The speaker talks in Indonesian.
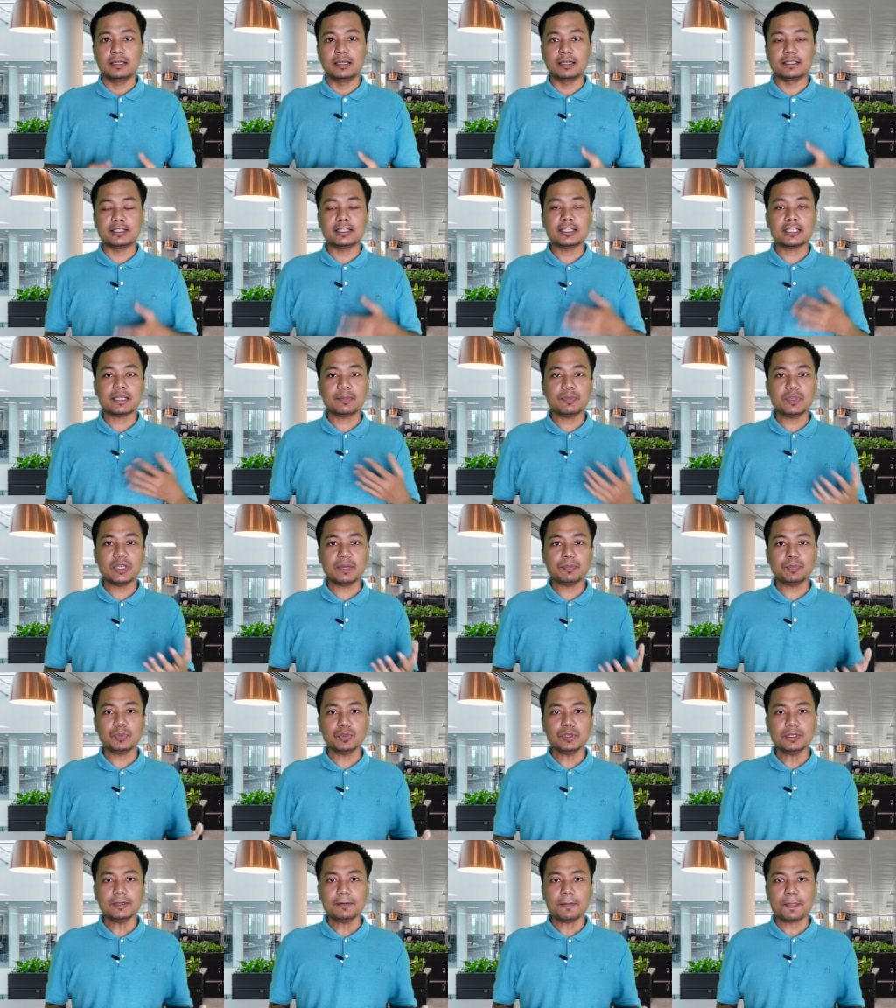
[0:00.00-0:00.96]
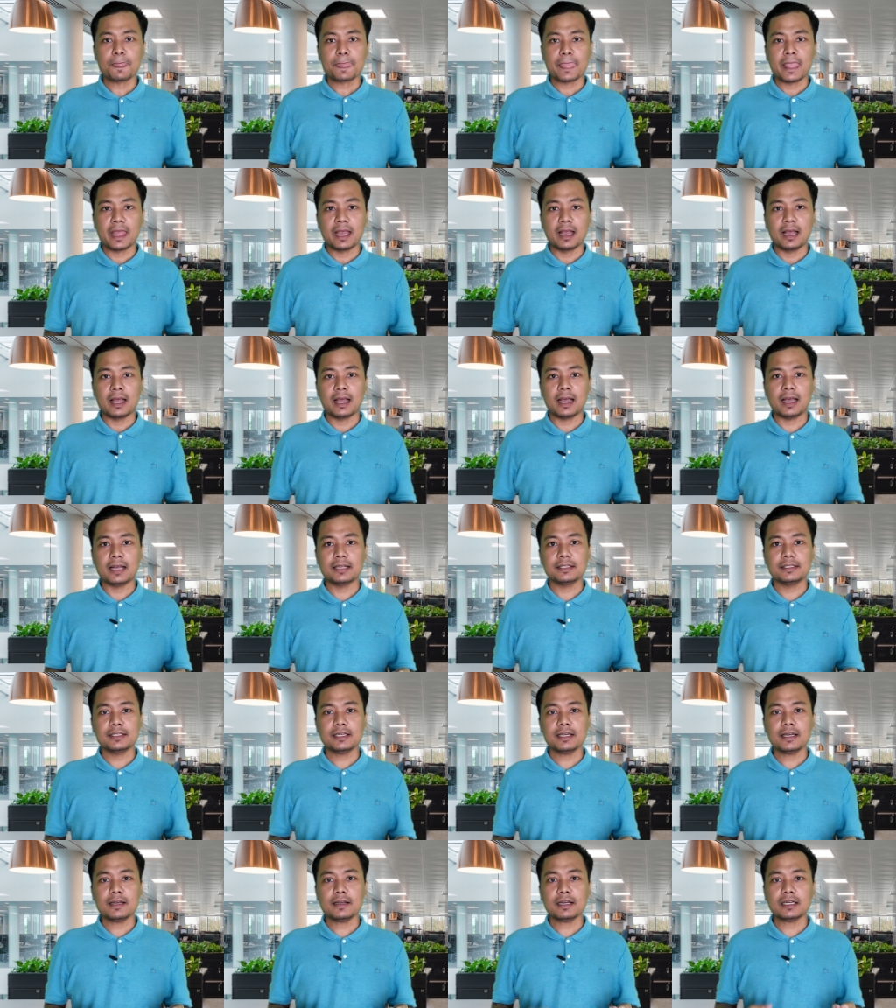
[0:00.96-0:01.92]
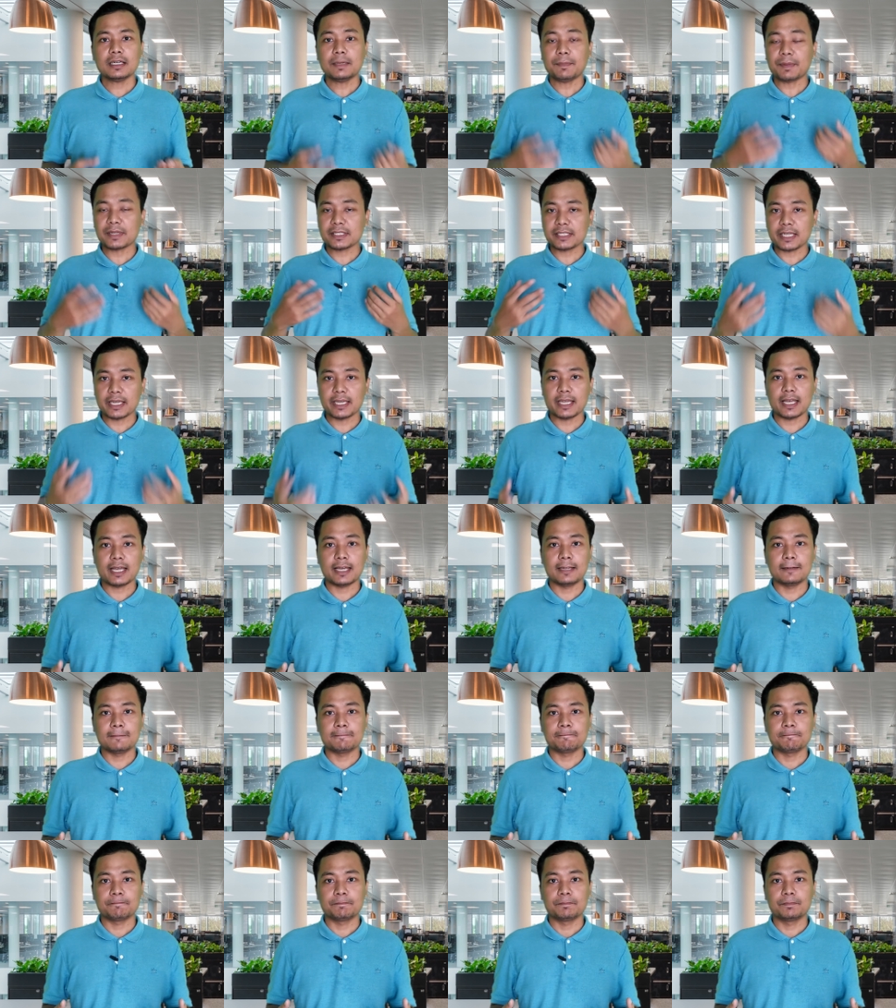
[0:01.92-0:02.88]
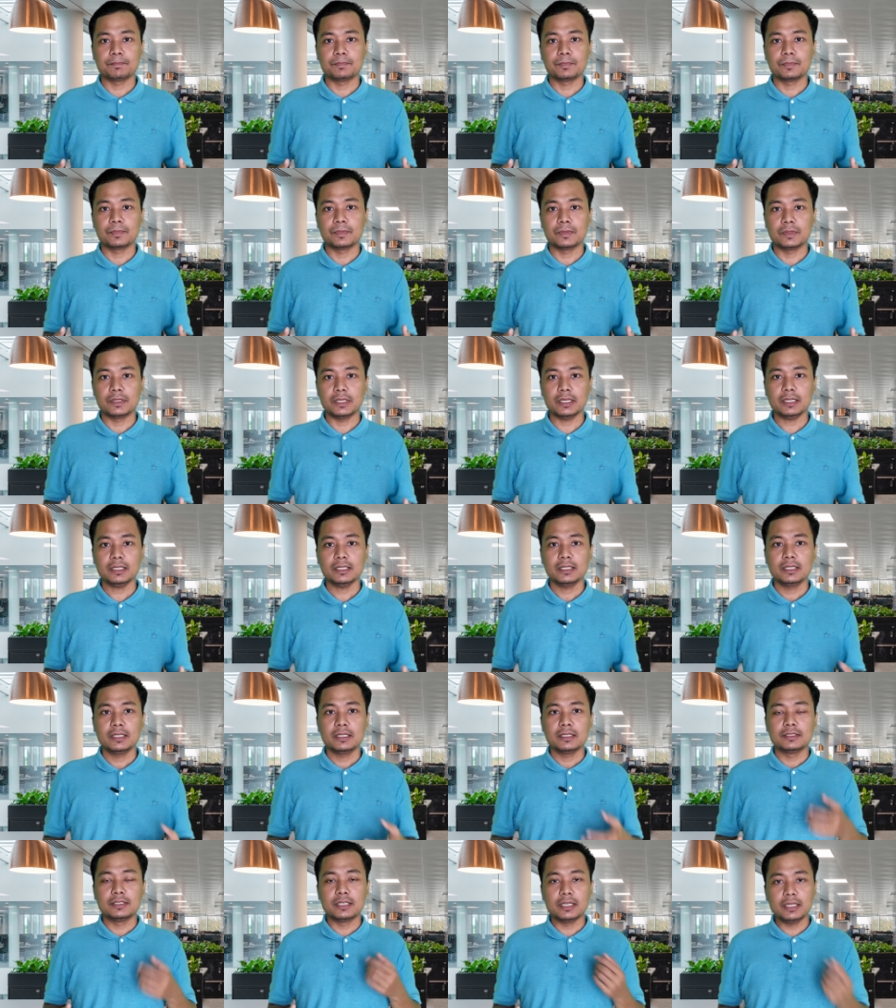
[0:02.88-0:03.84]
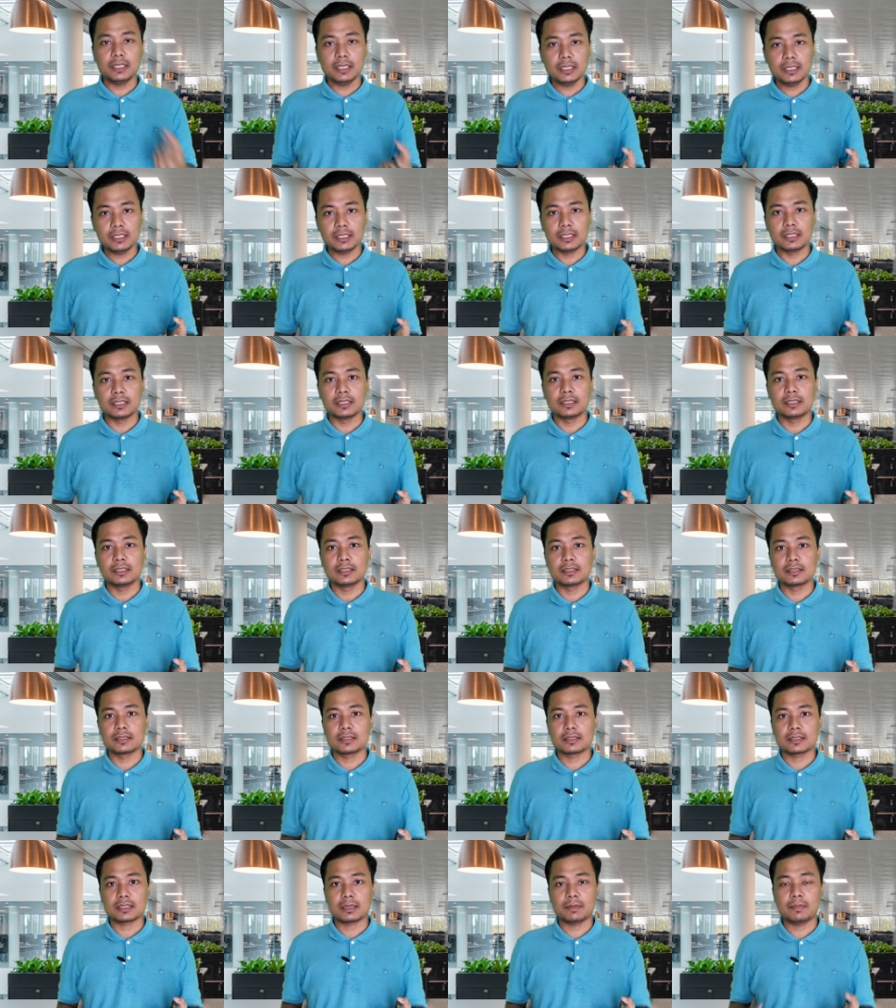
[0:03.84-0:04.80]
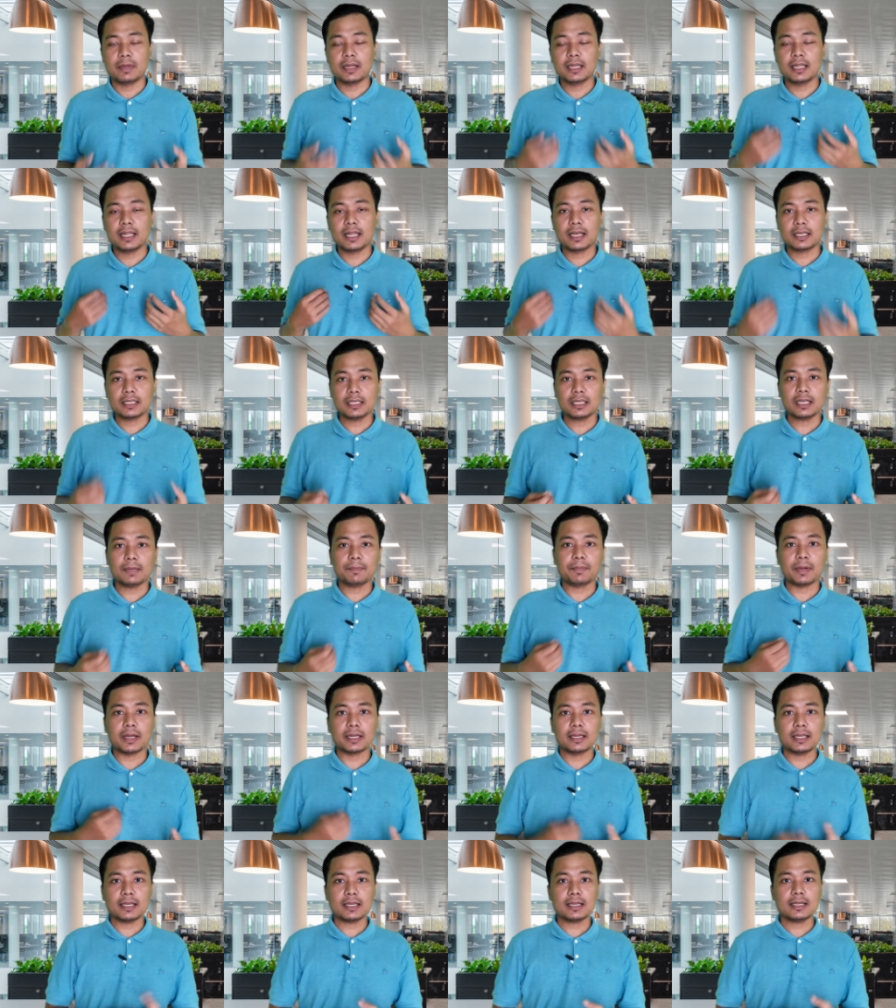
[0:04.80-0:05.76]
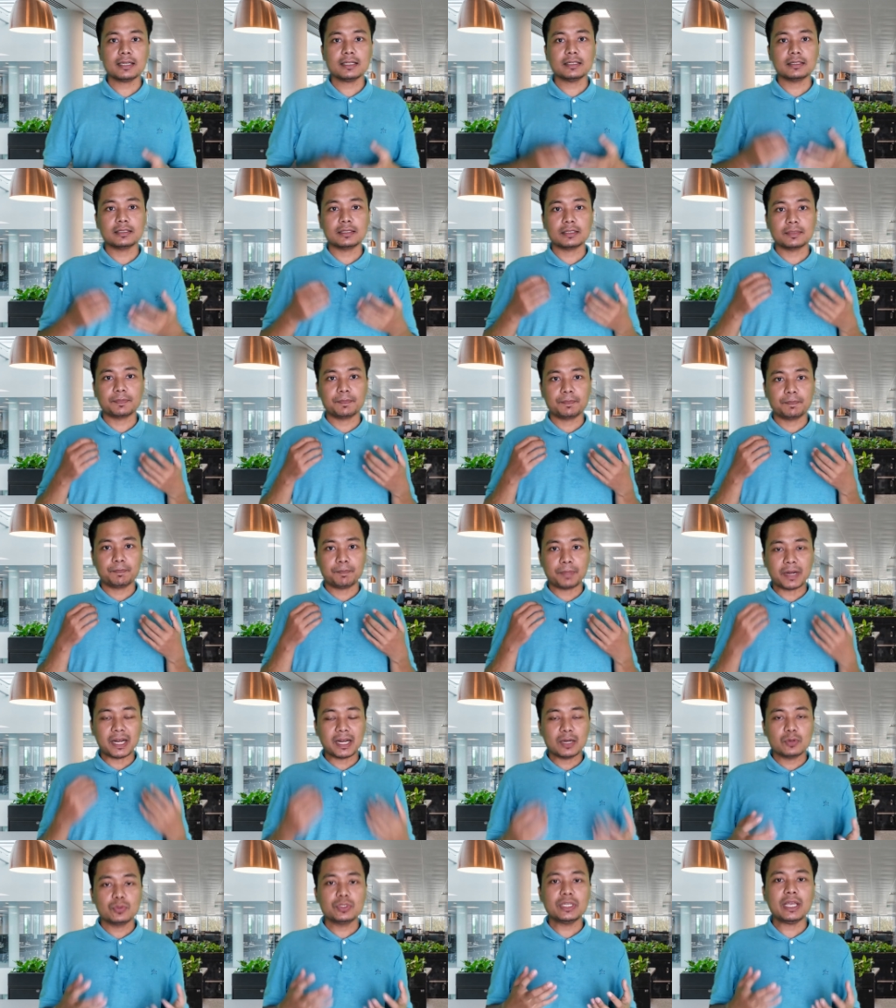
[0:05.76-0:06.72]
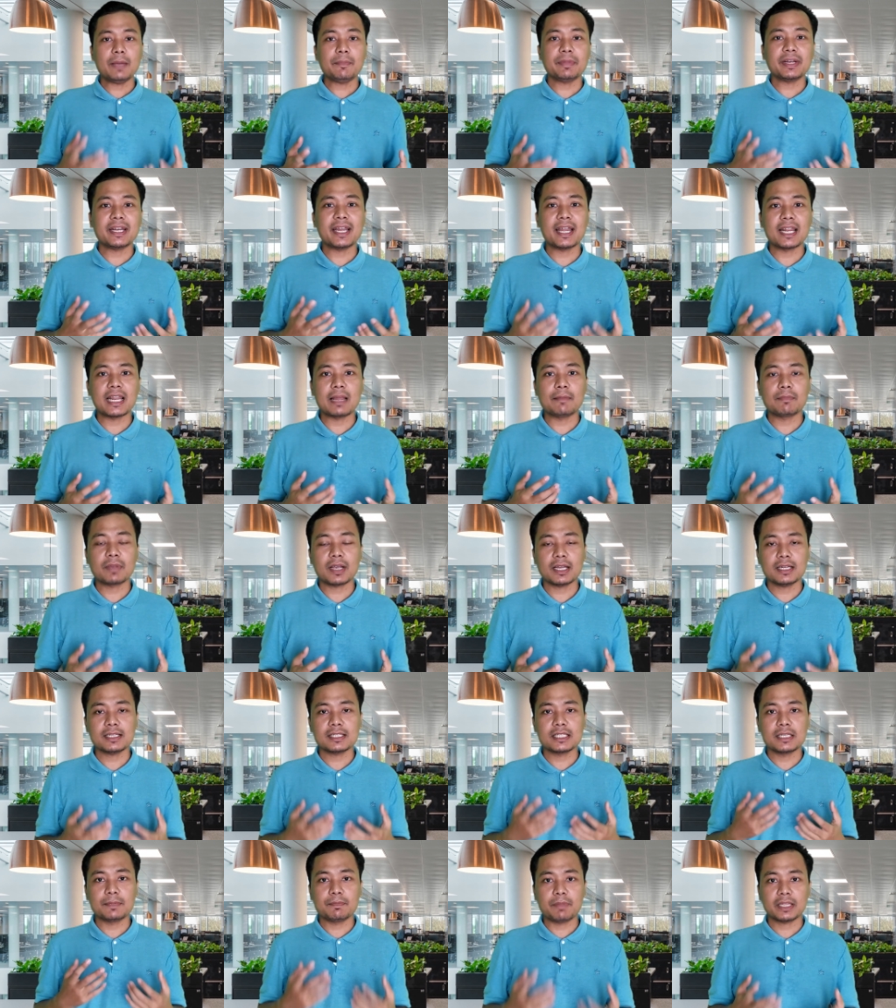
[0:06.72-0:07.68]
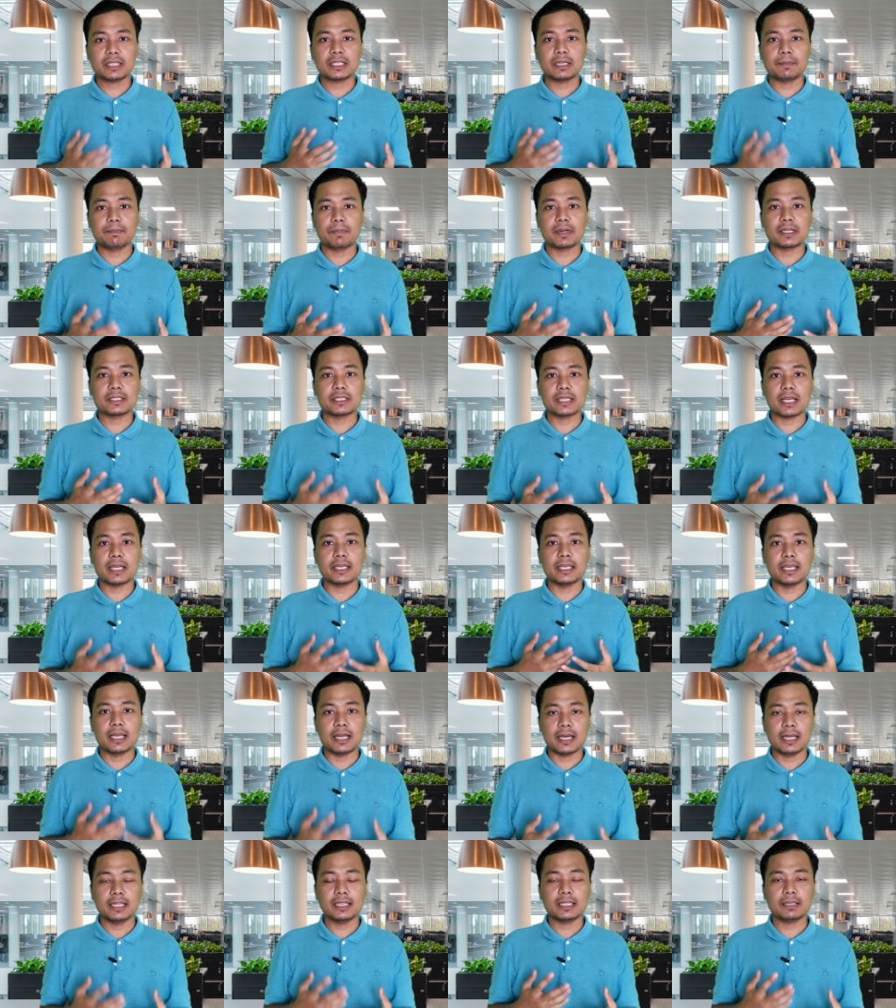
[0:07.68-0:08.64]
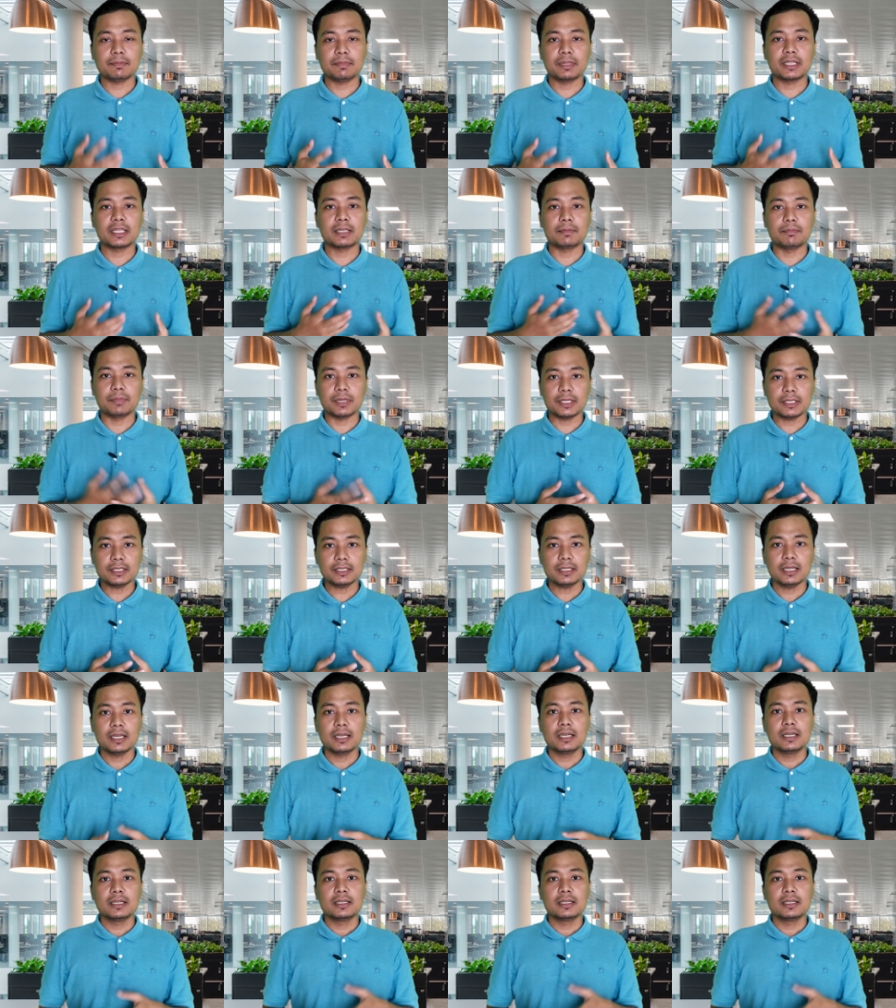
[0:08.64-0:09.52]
Nah, sistemnya pun hanya kepercayaan ya jadi ini, kembali lagi kepada perlunya menanamkan sifat kepercayaan teman-teman